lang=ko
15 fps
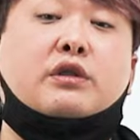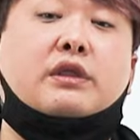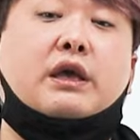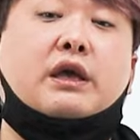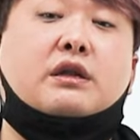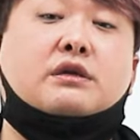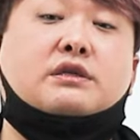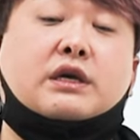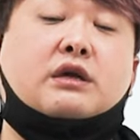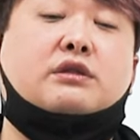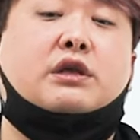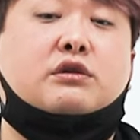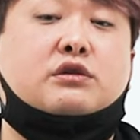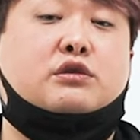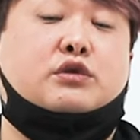현대에는
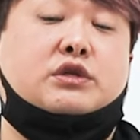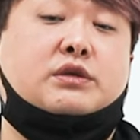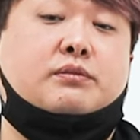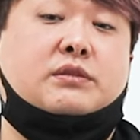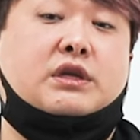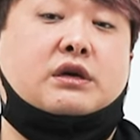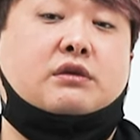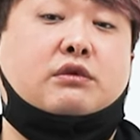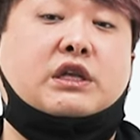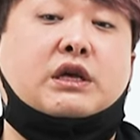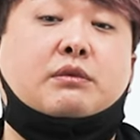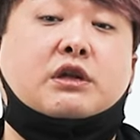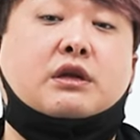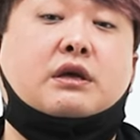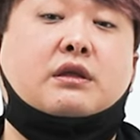생각되어지고 있습니다.
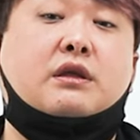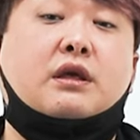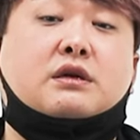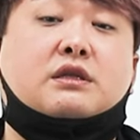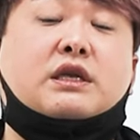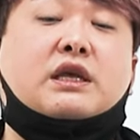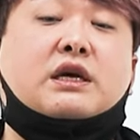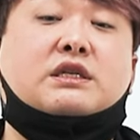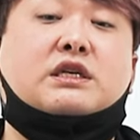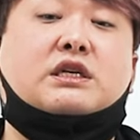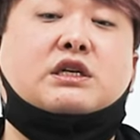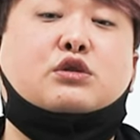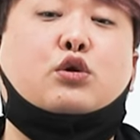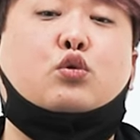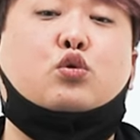왜냐면은 그때 당시
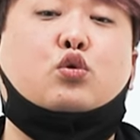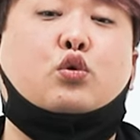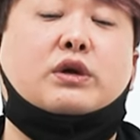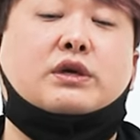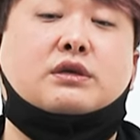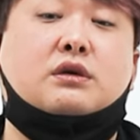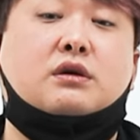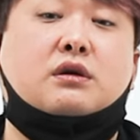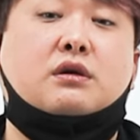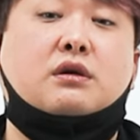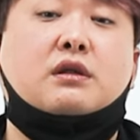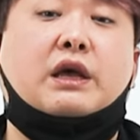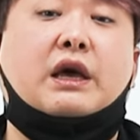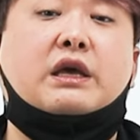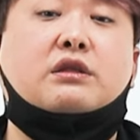그 속도에서
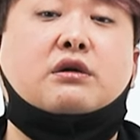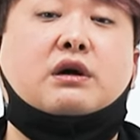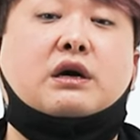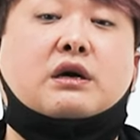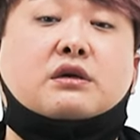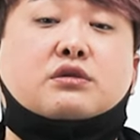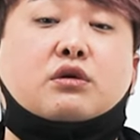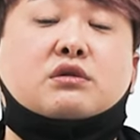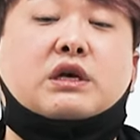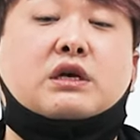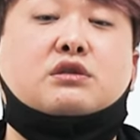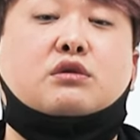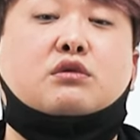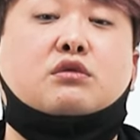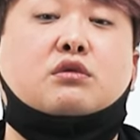레이더가
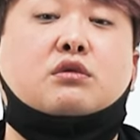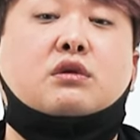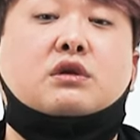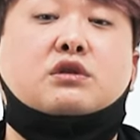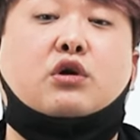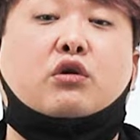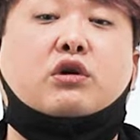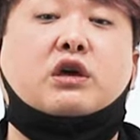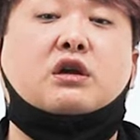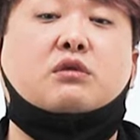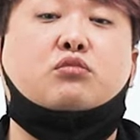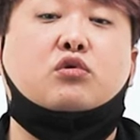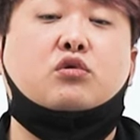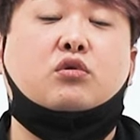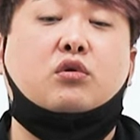정상적으로 적기를
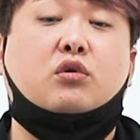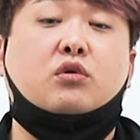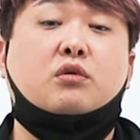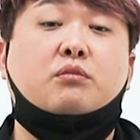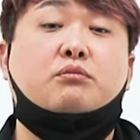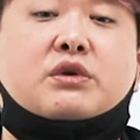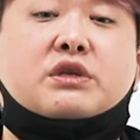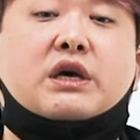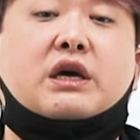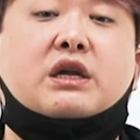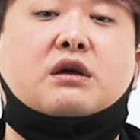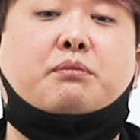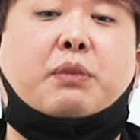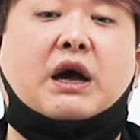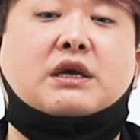물고
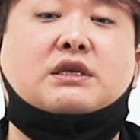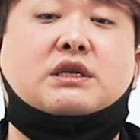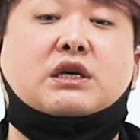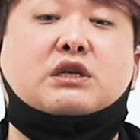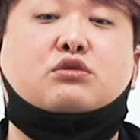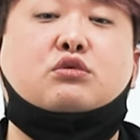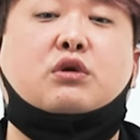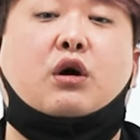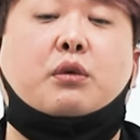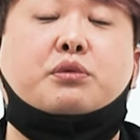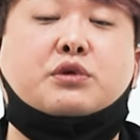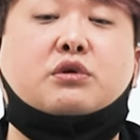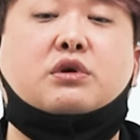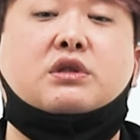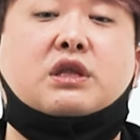미사일을 발사할 수가
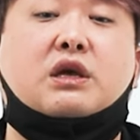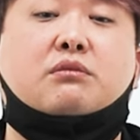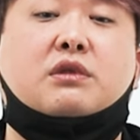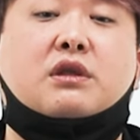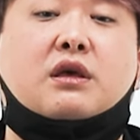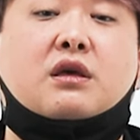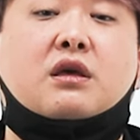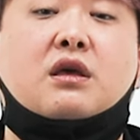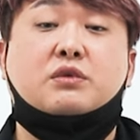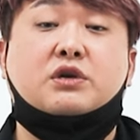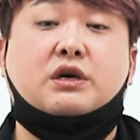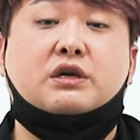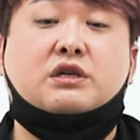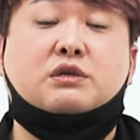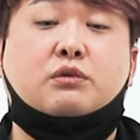없었기 때문에
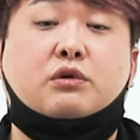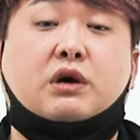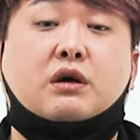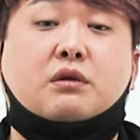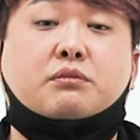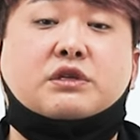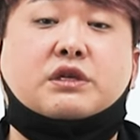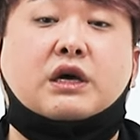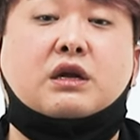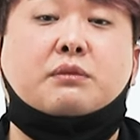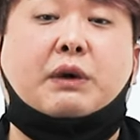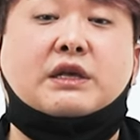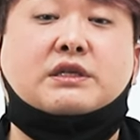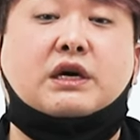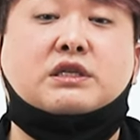미그25가 미사일을
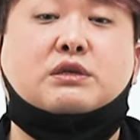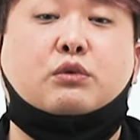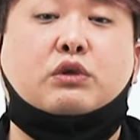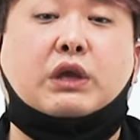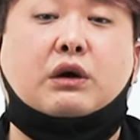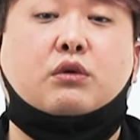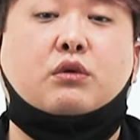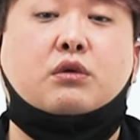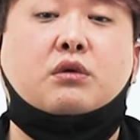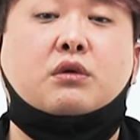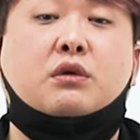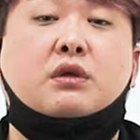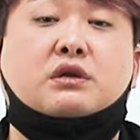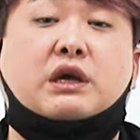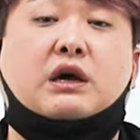발사하지
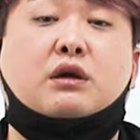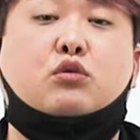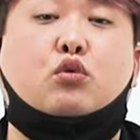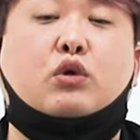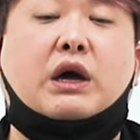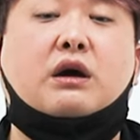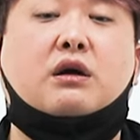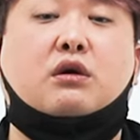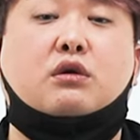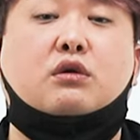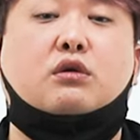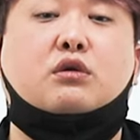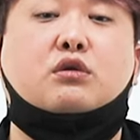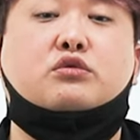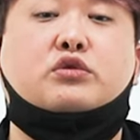못하고 그냥 돌아간
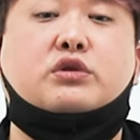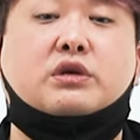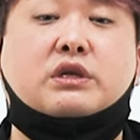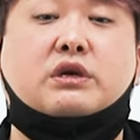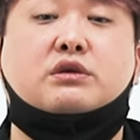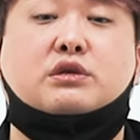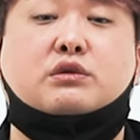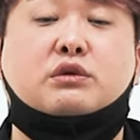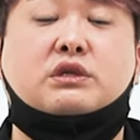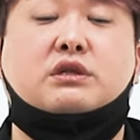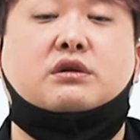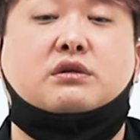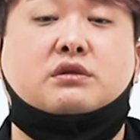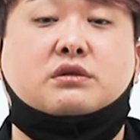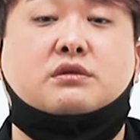걸로 추정되어지고
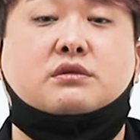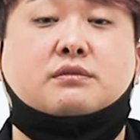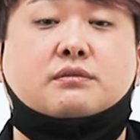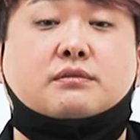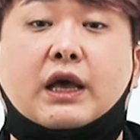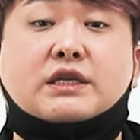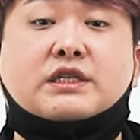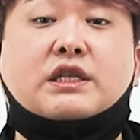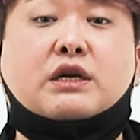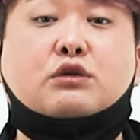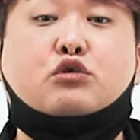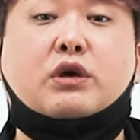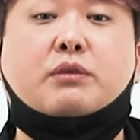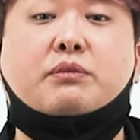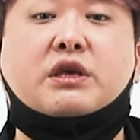있는 거죠.
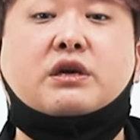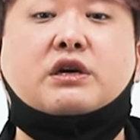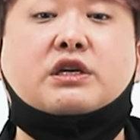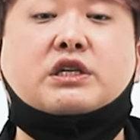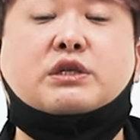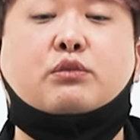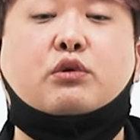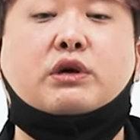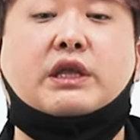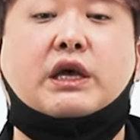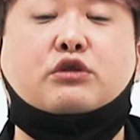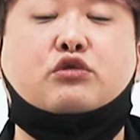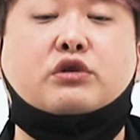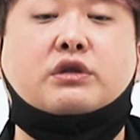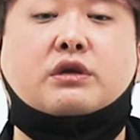애시당초에 미그25가 낼
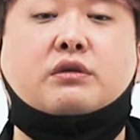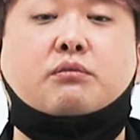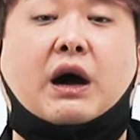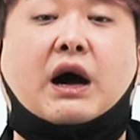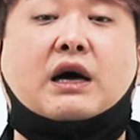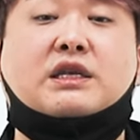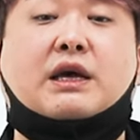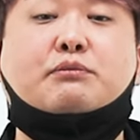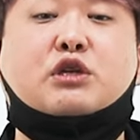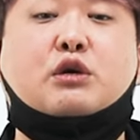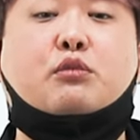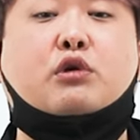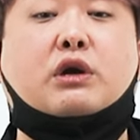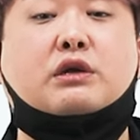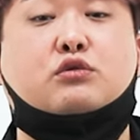수 있는 마
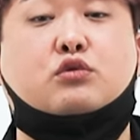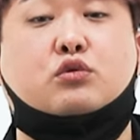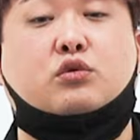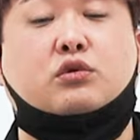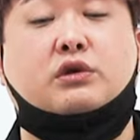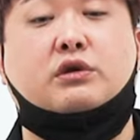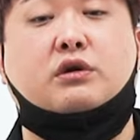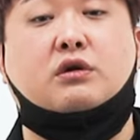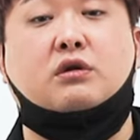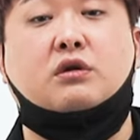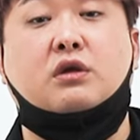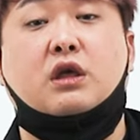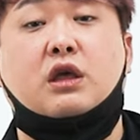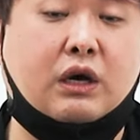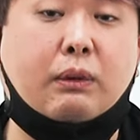3.5라는 속도는요
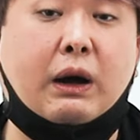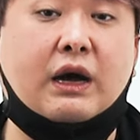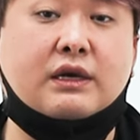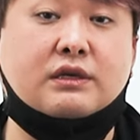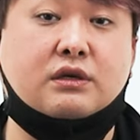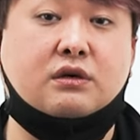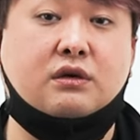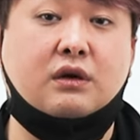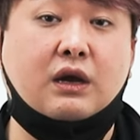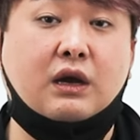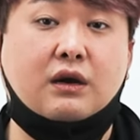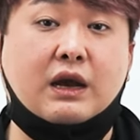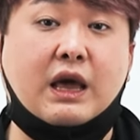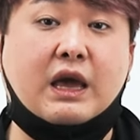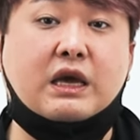서방에서
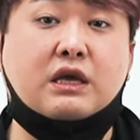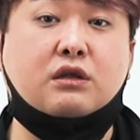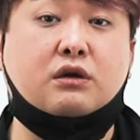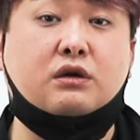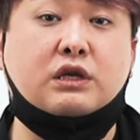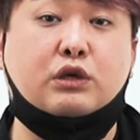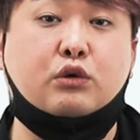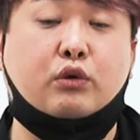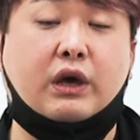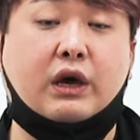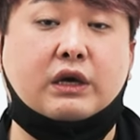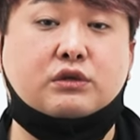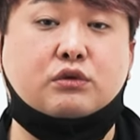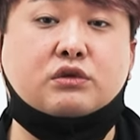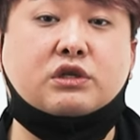레이더를 이용해
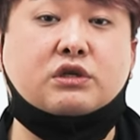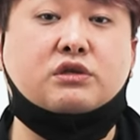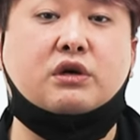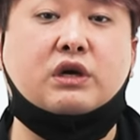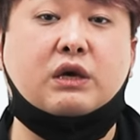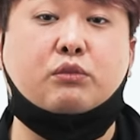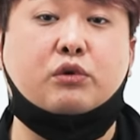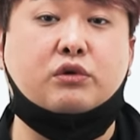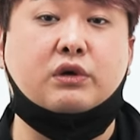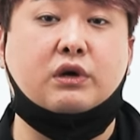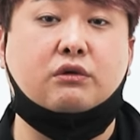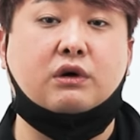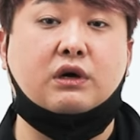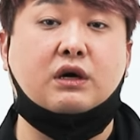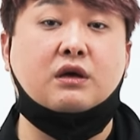가지고 측정해 본
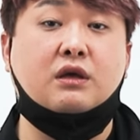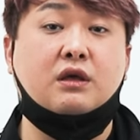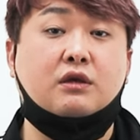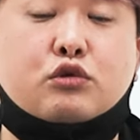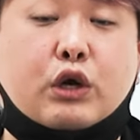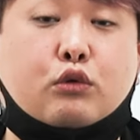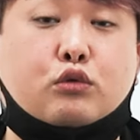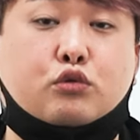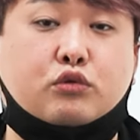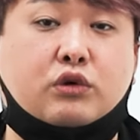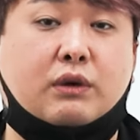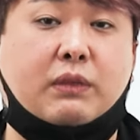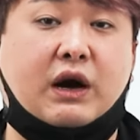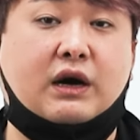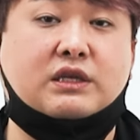결과 최고
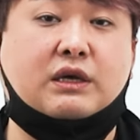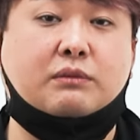속도가 마하